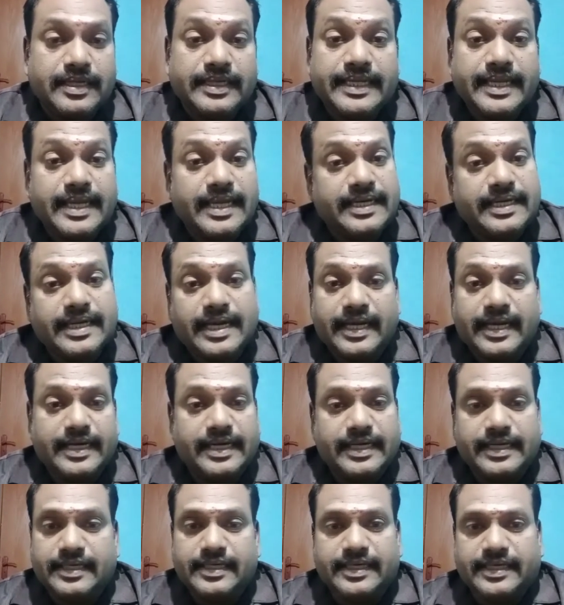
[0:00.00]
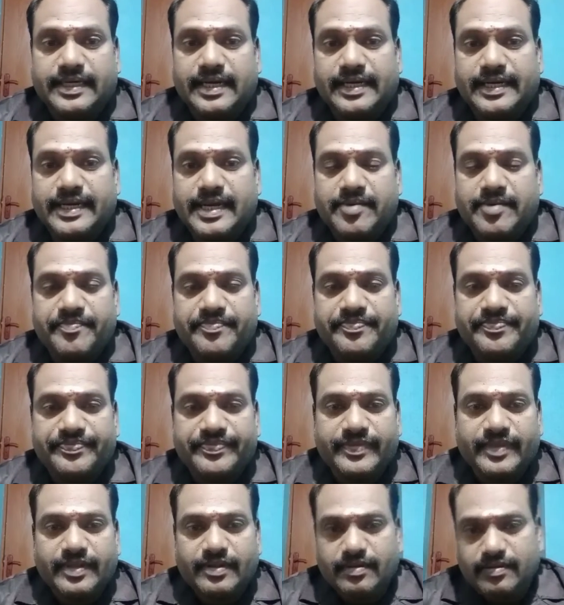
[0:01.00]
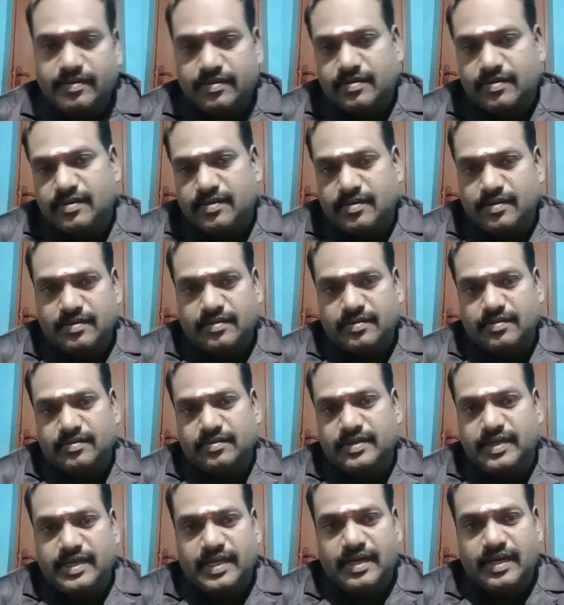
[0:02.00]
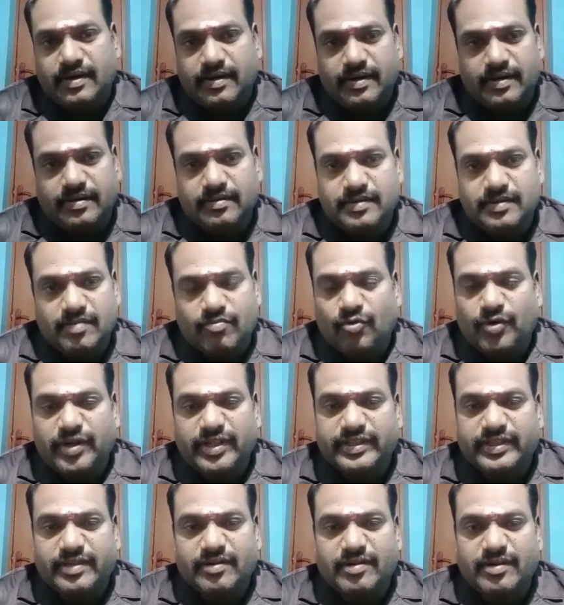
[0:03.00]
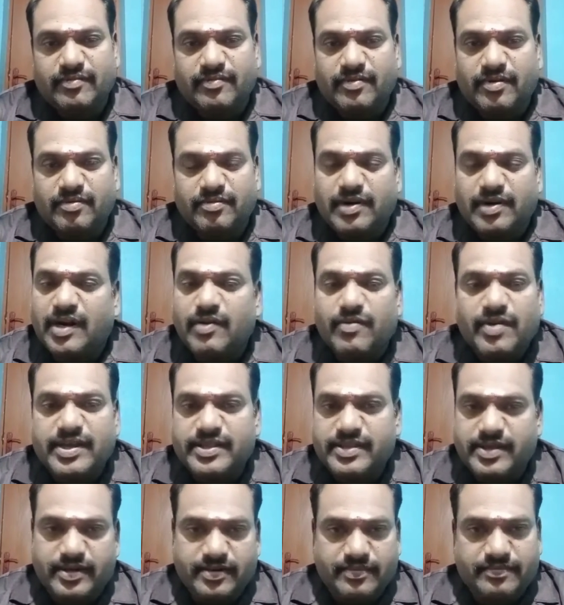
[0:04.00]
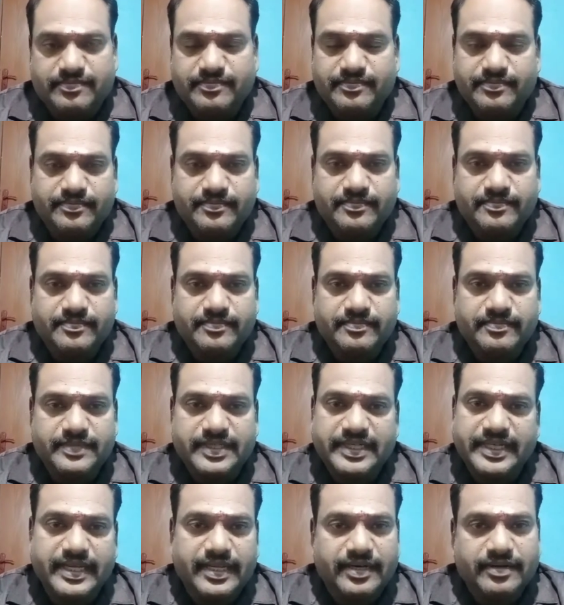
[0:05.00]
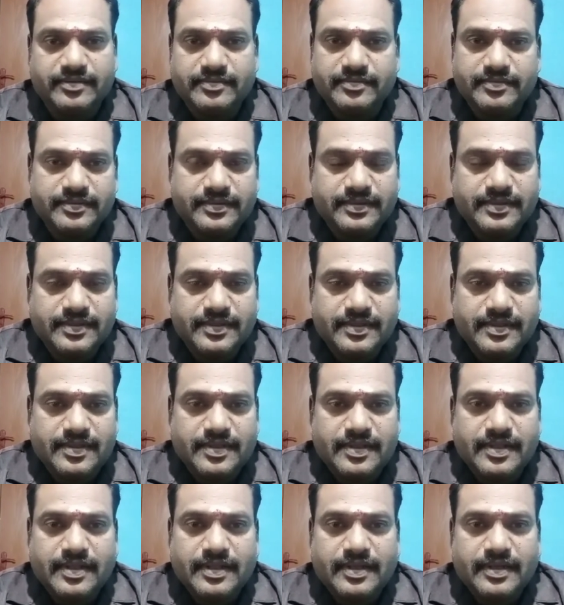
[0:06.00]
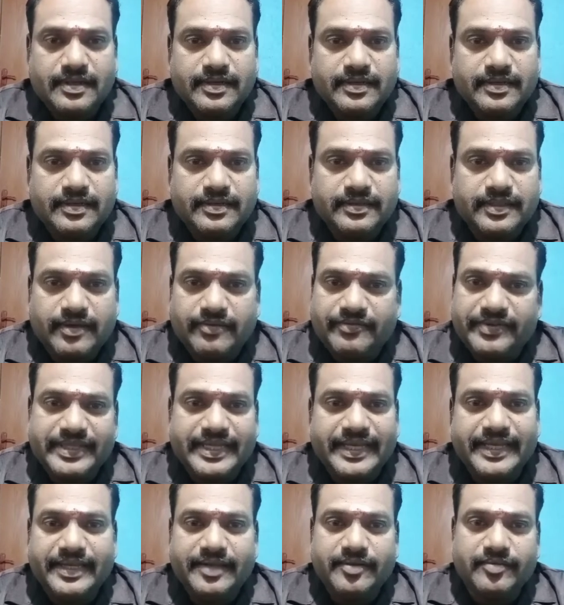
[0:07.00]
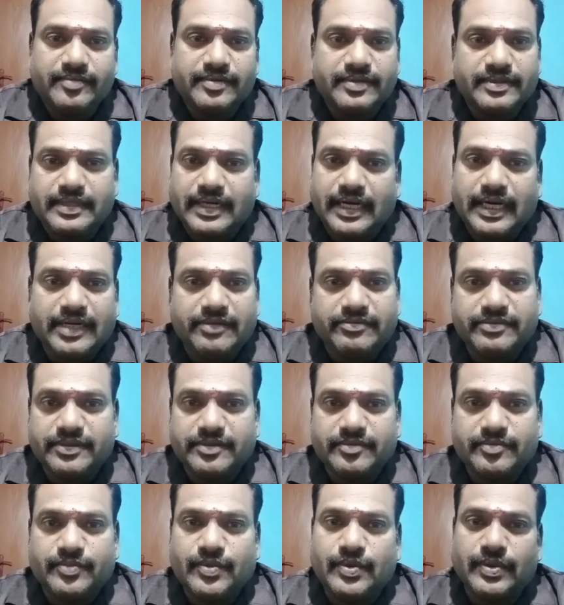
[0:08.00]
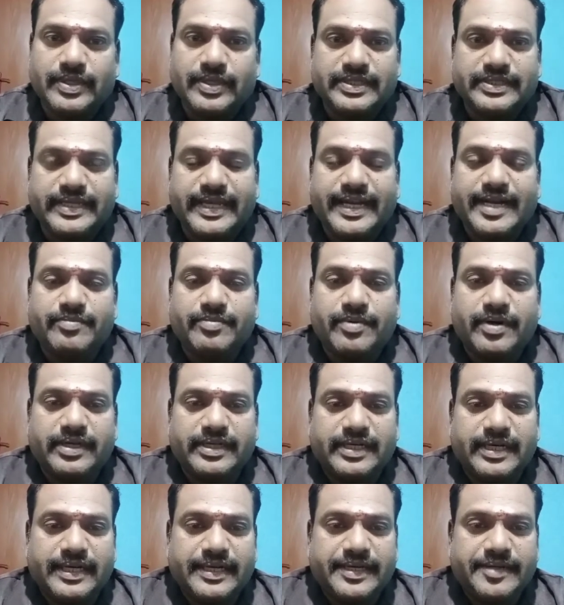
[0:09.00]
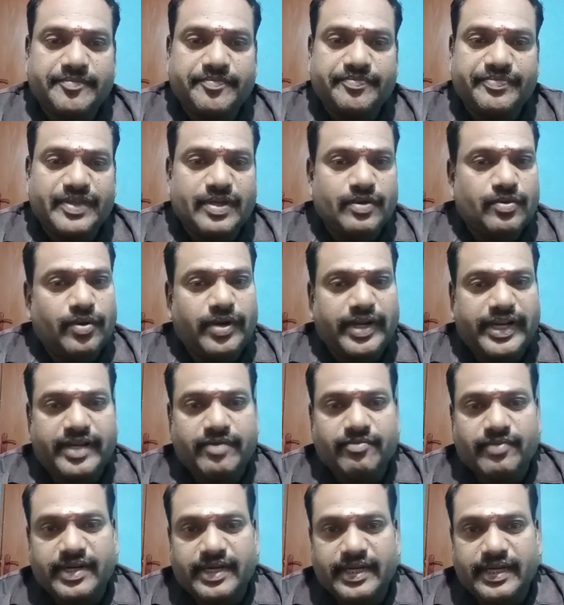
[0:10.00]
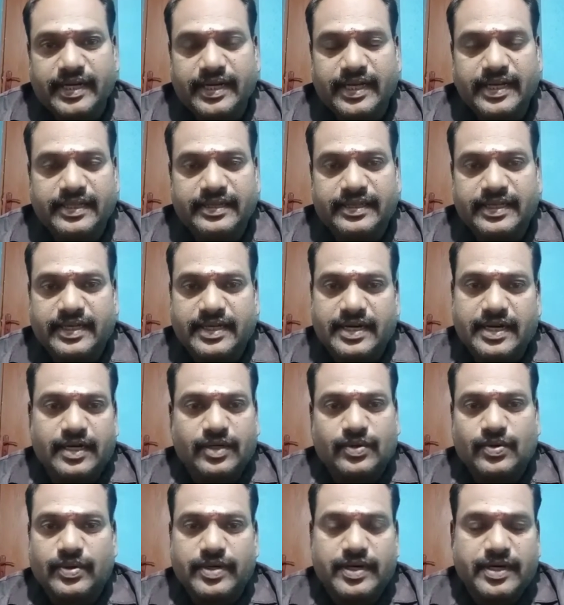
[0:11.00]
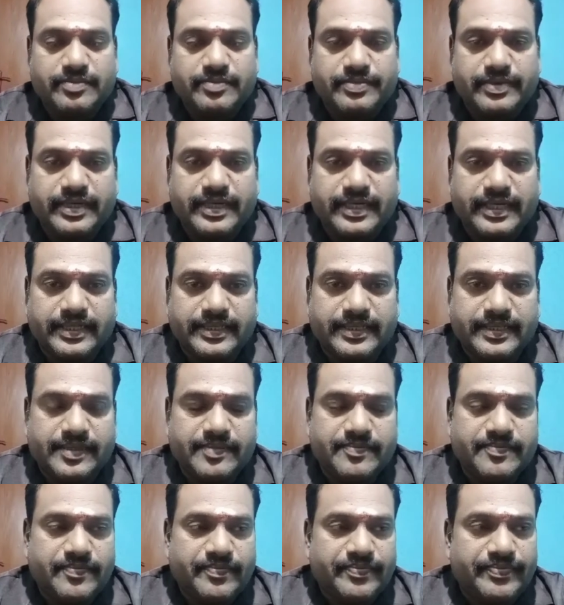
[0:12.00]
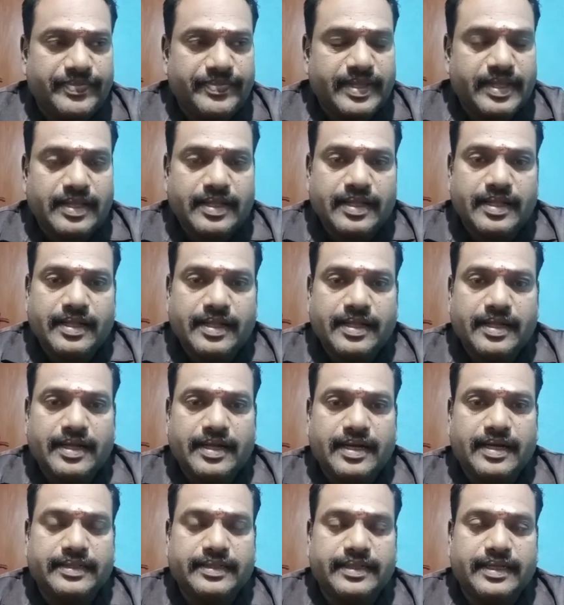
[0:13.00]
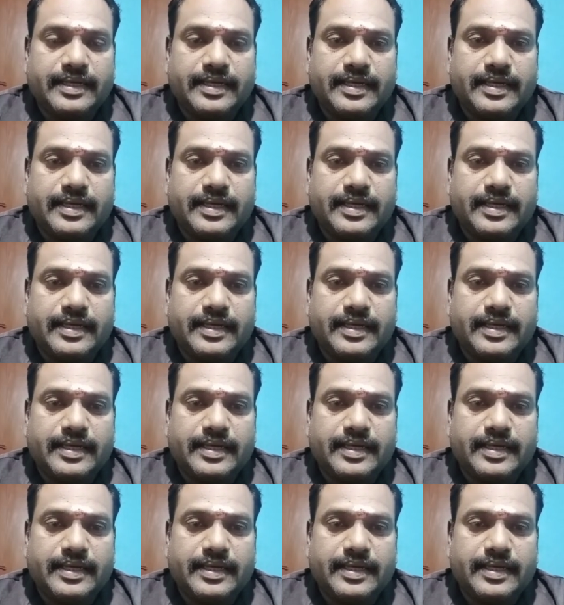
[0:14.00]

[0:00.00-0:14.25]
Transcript: நீர்நிலைகள் இருக்கு இல்லையா நீர் நம்மளுடைய வாழ்வாதாரம் நீர் இந்த விதை நடவு போன்ற செயல்பாடுகளை குறிக்கும் வகையில் இந்த நாள் கொண்டாடப்படுகிறது அந்த